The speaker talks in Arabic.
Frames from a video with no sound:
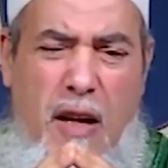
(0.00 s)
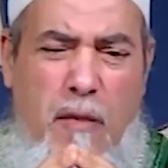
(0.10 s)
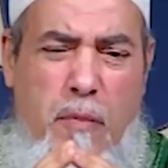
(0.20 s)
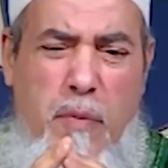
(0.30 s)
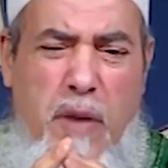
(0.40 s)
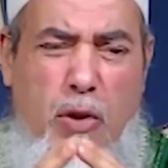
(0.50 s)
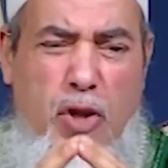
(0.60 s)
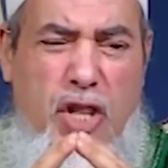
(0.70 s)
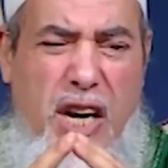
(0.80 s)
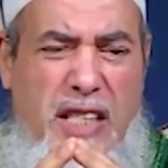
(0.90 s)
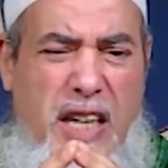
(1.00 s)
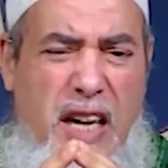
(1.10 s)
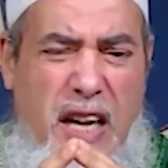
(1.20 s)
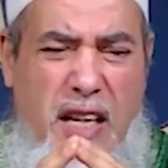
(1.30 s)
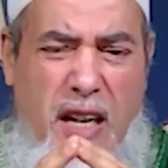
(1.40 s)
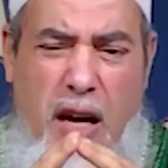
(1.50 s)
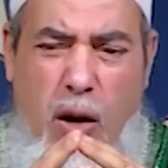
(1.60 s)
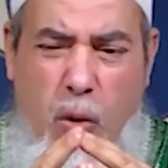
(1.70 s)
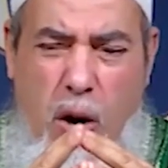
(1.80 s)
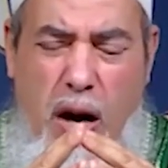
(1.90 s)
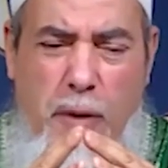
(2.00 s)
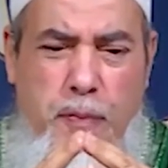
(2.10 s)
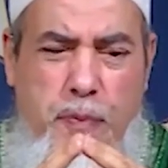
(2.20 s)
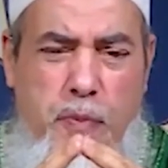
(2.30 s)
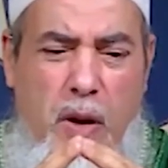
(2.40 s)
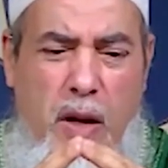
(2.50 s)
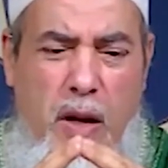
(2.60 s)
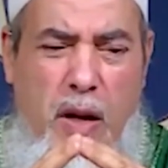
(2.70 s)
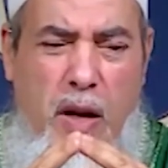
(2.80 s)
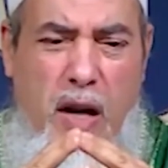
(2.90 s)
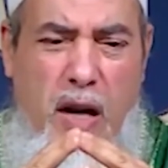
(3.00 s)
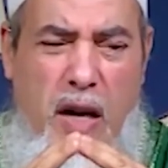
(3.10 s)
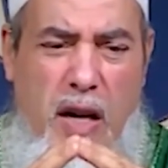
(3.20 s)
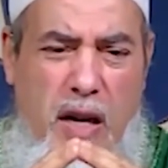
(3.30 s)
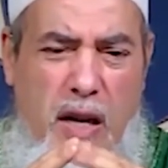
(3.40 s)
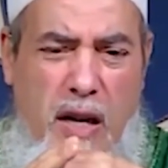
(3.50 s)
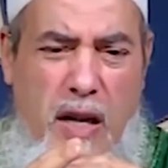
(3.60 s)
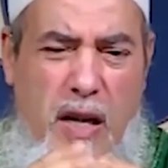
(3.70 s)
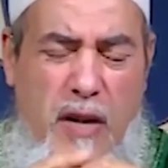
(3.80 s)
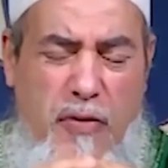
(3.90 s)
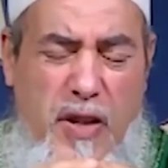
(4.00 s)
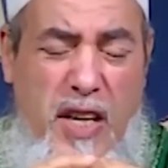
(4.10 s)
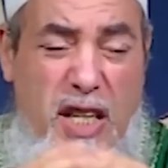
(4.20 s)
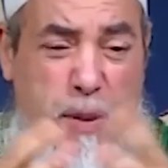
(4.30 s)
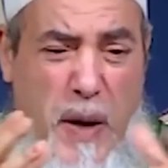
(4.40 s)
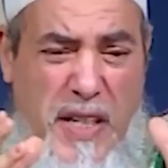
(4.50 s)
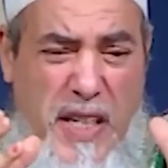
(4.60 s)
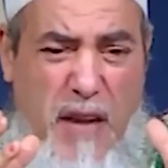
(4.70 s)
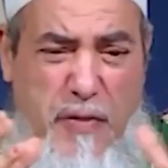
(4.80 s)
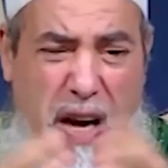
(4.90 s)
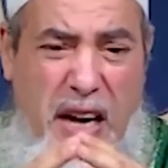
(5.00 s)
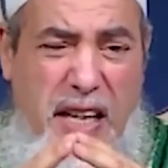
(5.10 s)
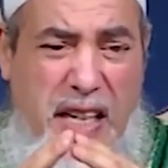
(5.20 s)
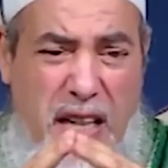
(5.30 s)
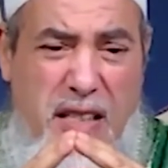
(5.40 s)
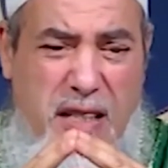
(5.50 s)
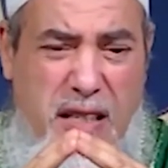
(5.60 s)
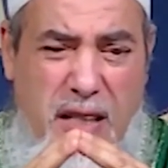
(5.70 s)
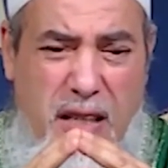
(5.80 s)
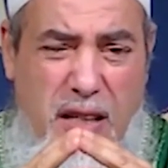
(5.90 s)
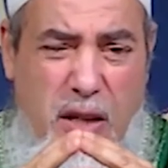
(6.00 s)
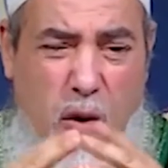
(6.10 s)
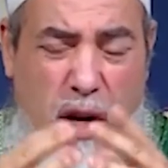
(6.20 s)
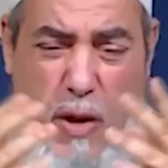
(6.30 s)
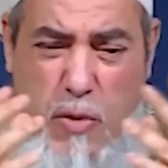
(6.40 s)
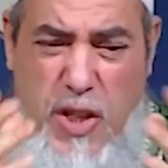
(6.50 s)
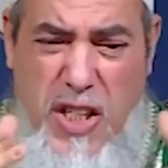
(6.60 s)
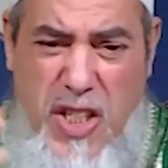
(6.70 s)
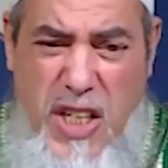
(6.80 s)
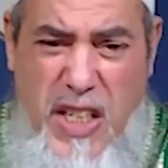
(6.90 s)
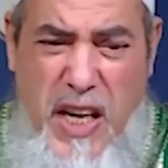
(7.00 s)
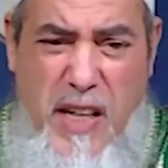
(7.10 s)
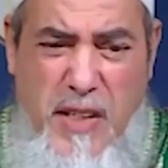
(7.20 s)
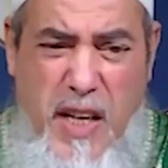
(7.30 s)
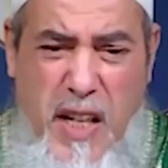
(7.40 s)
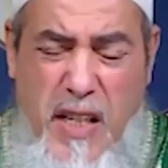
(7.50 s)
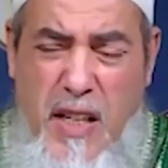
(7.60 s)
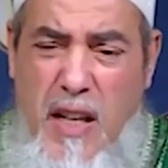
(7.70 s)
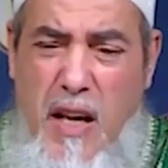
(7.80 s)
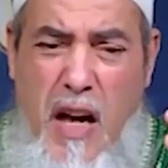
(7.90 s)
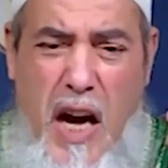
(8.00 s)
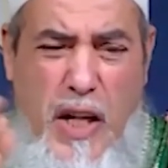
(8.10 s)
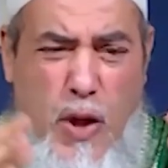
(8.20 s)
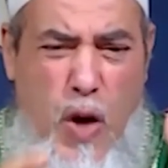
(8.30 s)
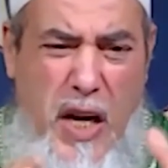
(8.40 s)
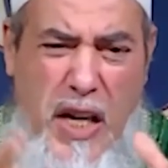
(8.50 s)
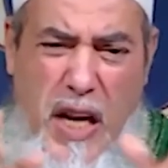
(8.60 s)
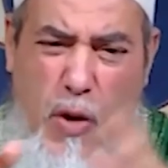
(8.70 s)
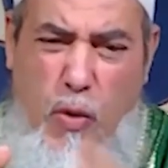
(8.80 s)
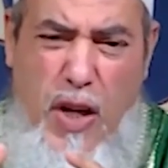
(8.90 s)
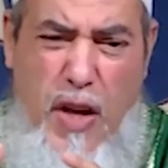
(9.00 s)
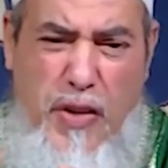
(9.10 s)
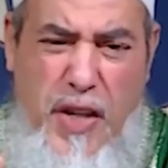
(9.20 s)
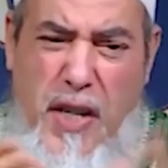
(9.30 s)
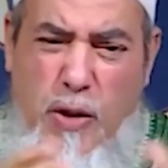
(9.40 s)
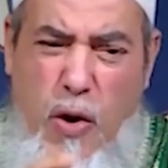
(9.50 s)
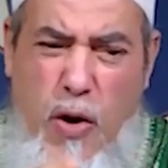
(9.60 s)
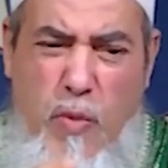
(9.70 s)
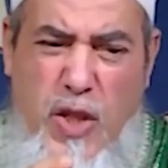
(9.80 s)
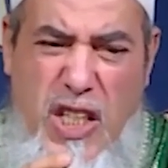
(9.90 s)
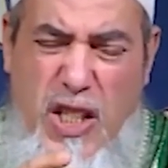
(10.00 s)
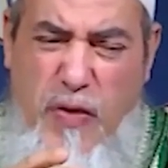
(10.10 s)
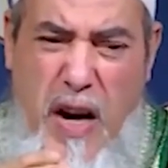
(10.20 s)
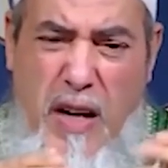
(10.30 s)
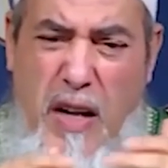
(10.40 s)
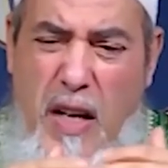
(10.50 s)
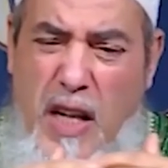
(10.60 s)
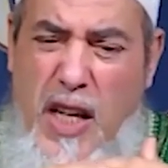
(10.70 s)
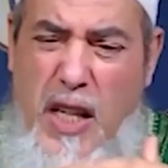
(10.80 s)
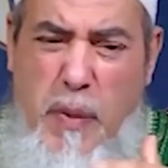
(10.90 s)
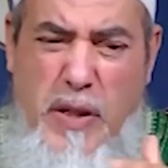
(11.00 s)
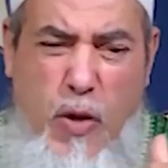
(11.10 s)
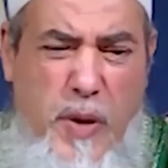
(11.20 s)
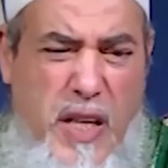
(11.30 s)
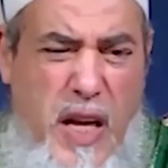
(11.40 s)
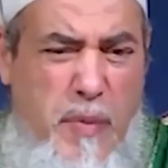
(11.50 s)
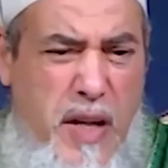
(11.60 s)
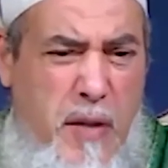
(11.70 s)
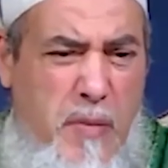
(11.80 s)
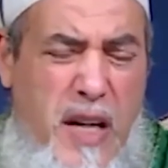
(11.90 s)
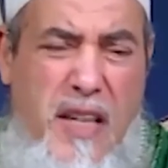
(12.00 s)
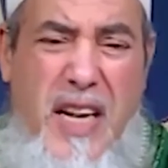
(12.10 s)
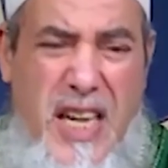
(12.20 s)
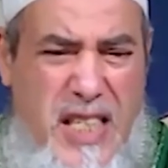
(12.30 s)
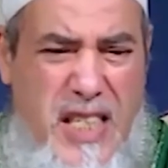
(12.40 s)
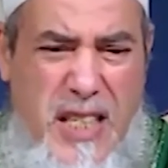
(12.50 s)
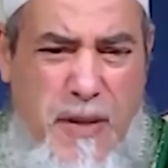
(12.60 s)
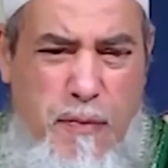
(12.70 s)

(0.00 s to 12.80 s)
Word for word: مما يشكر عليه الاخوه آه، في اسبانيا في اليكانت وانا وجدت جزائريين عندهم وقيله كل اثنين يروحوا المستشفى يتبرعوا بدمهم للناس